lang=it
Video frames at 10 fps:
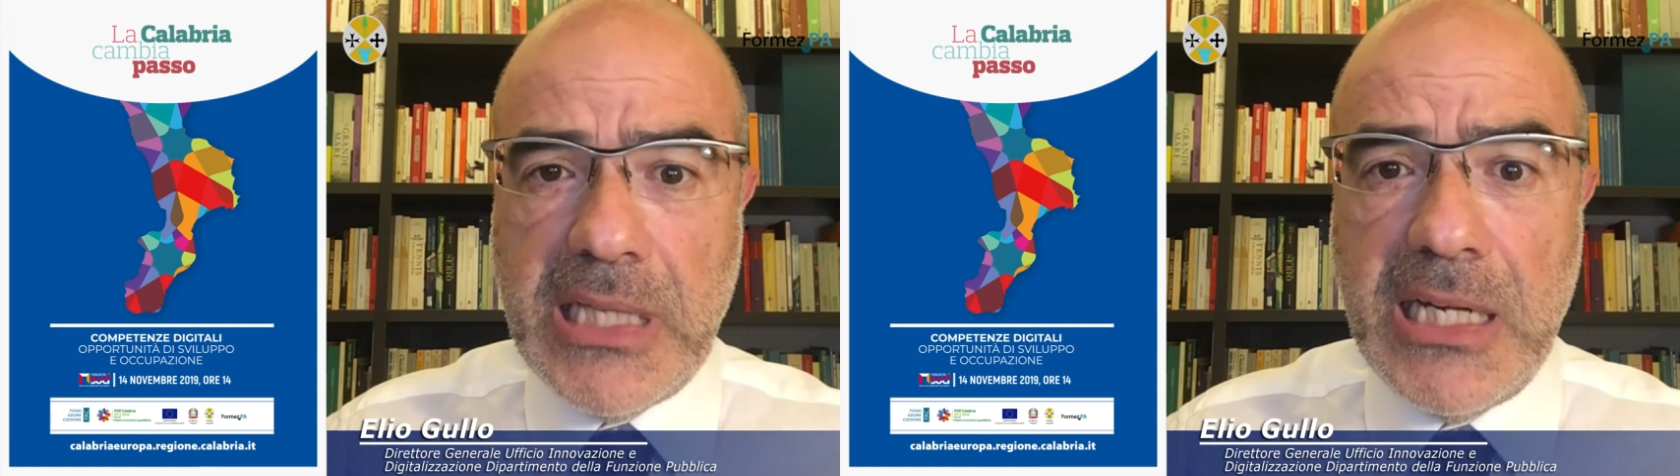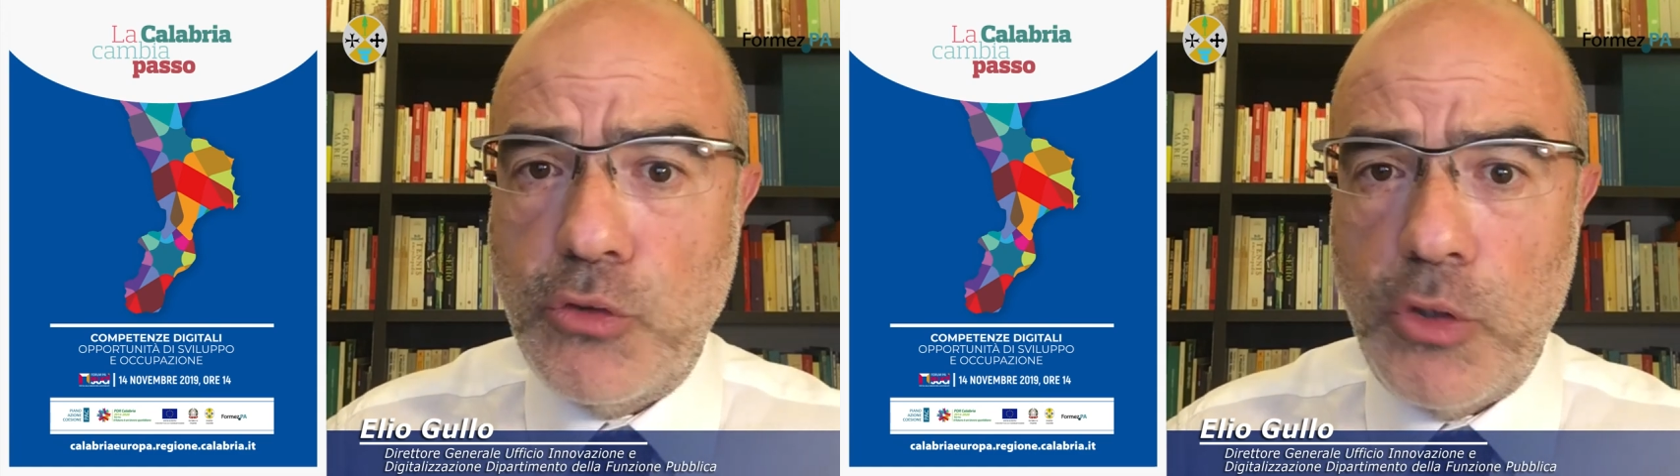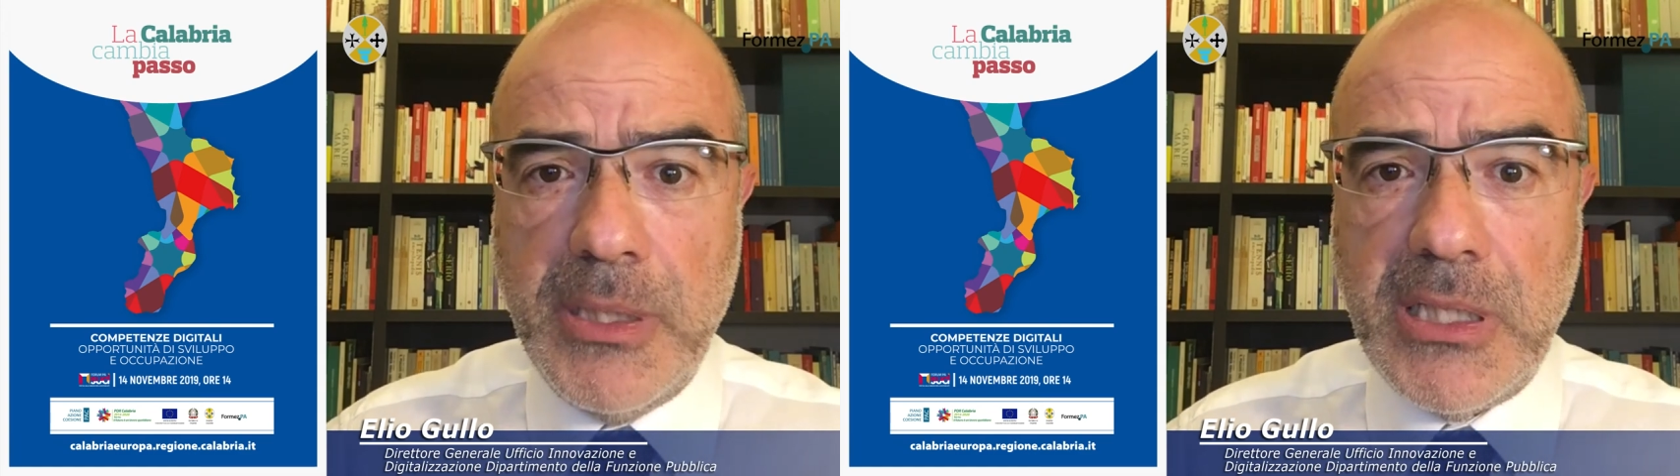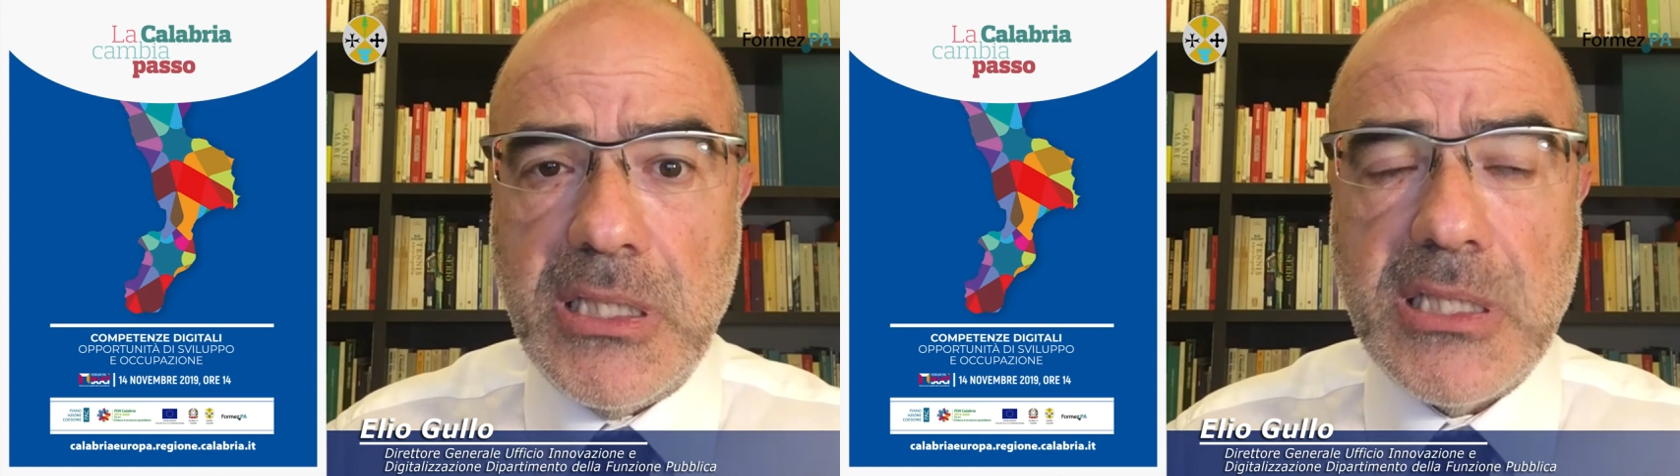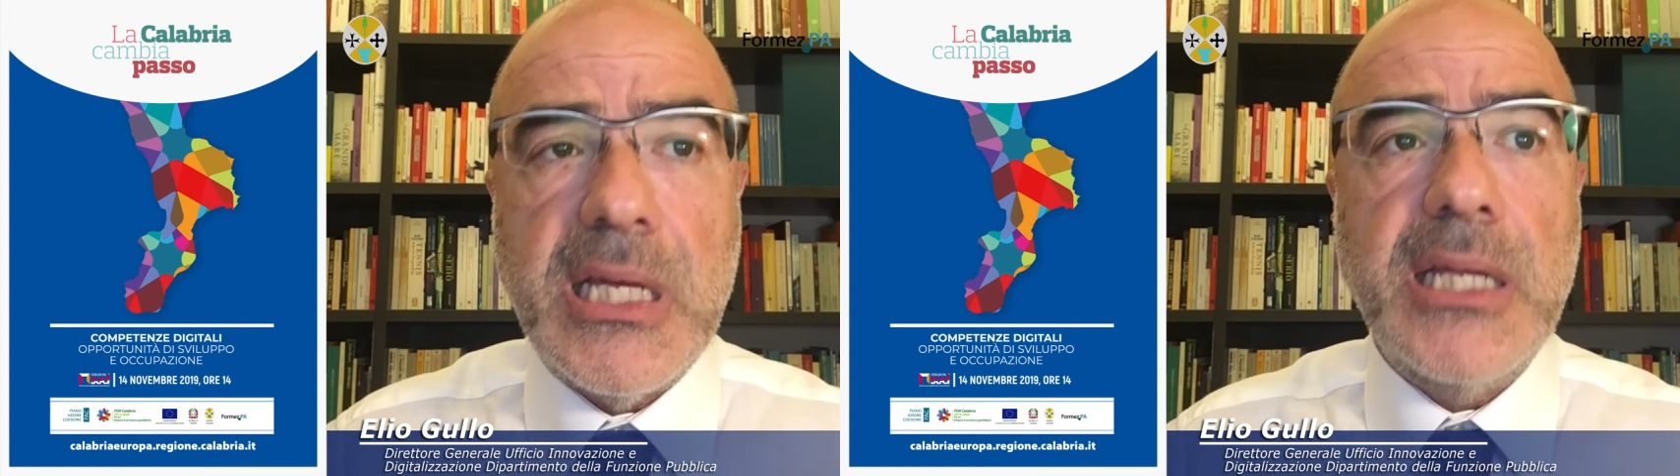gli strumenti
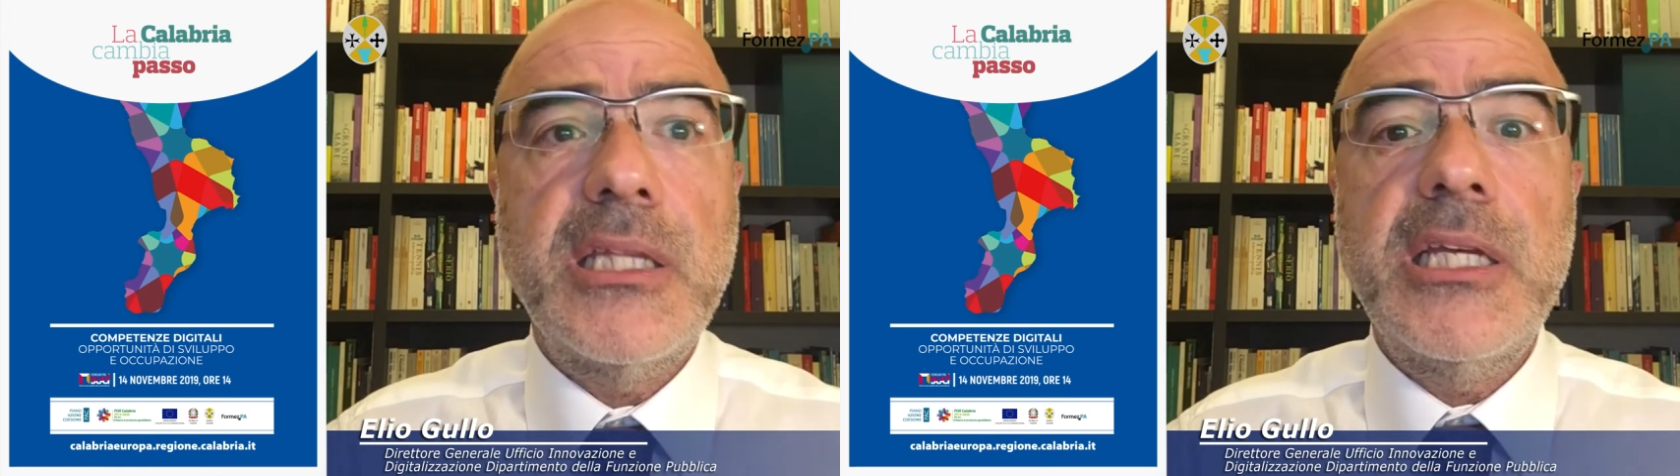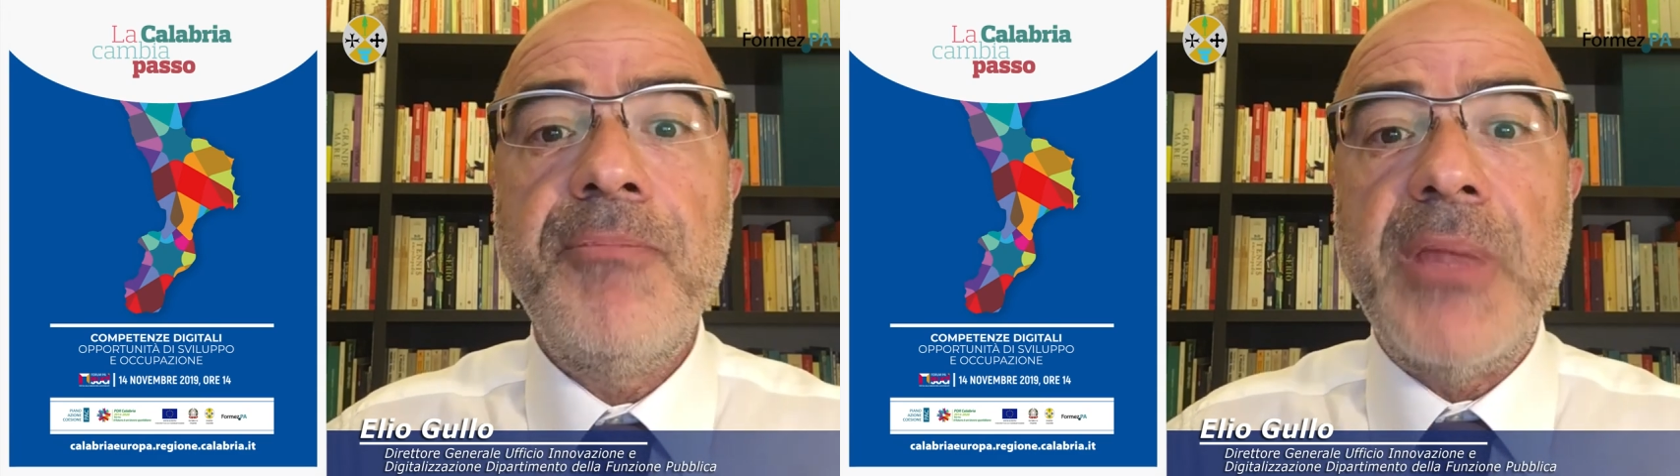esistenti,